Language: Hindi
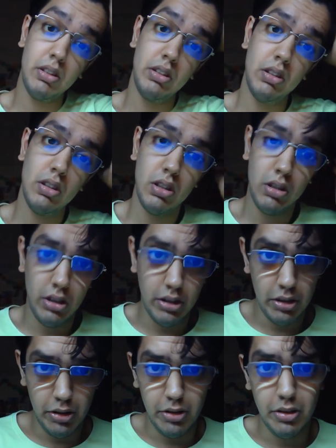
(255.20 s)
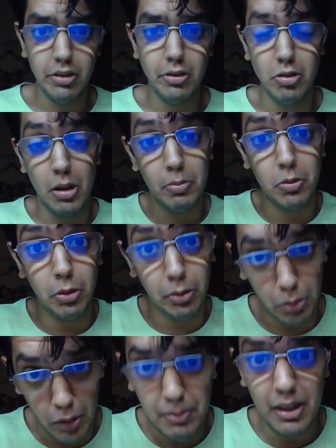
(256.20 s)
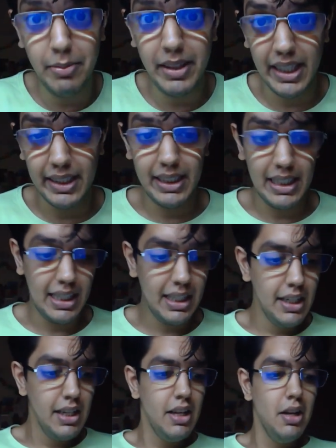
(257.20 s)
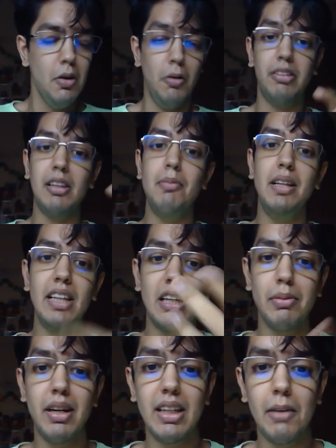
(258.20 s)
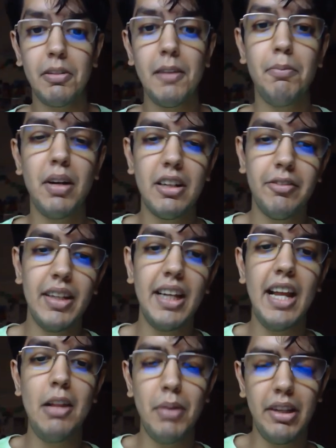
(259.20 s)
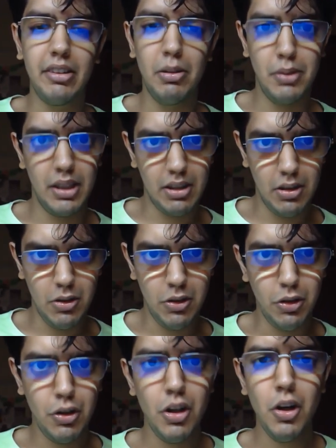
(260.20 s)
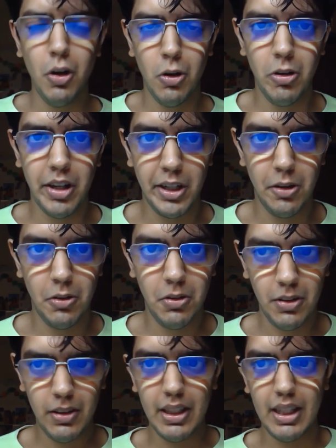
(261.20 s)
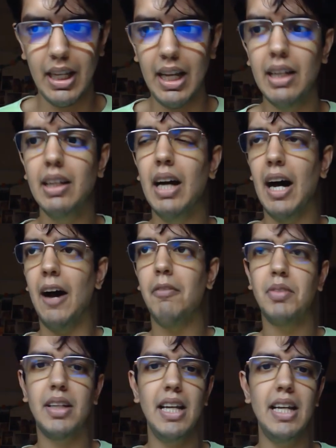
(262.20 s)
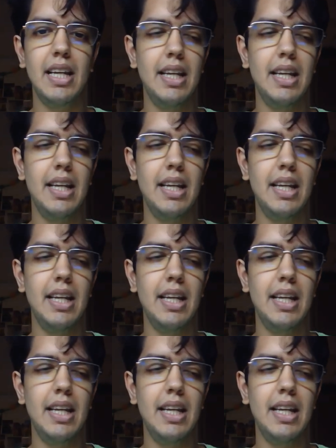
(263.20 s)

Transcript: uh, जो आपको सोलमेट भी कहती है उसे मिलने के बाद आपके बटरफ्लाई इन माई स्टमक हो रहे हो आपके